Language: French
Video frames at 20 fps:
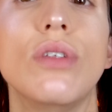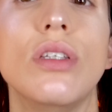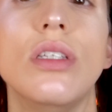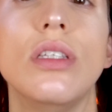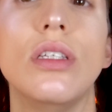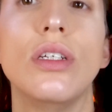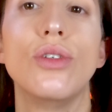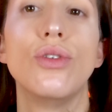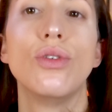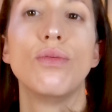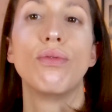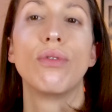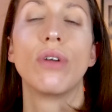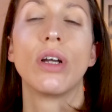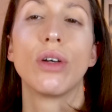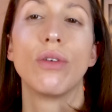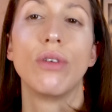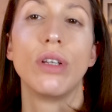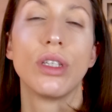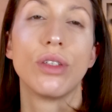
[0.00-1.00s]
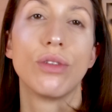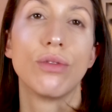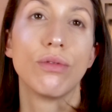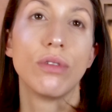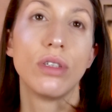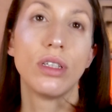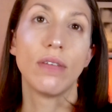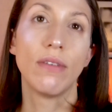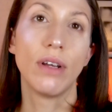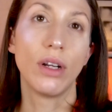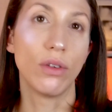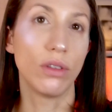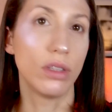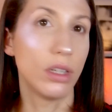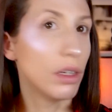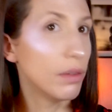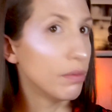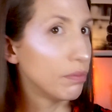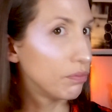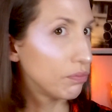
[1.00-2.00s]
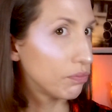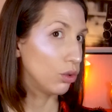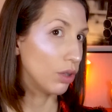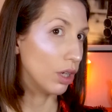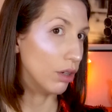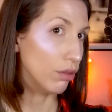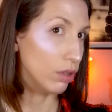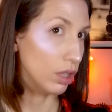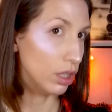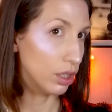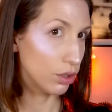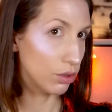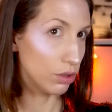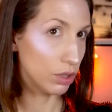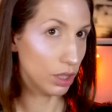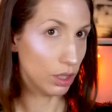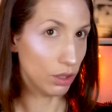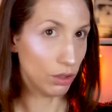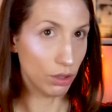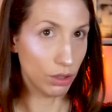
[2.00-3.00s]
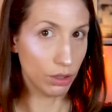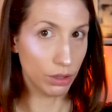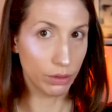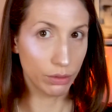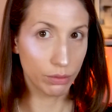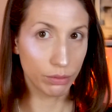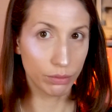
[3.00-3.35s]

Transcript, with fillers: Ou si c'est juste pour la collection de Saint-Valentin. En tout cas, voilà ce que ça donne.